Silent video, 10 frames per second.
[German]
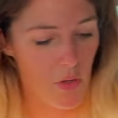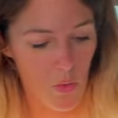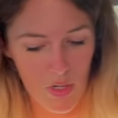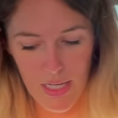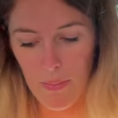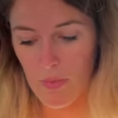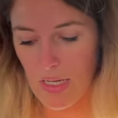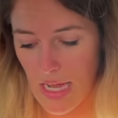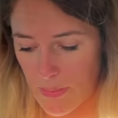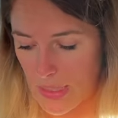wieder hochklappen und
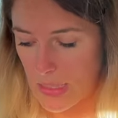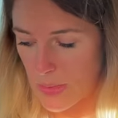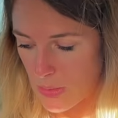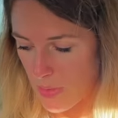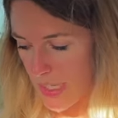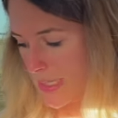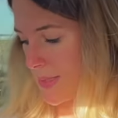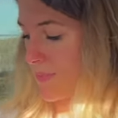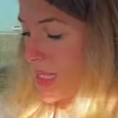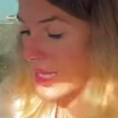dann hat man in der Mitte Platz.
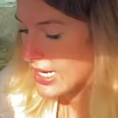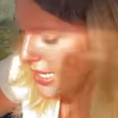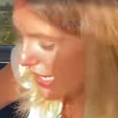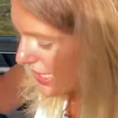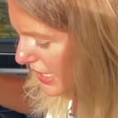Kleiner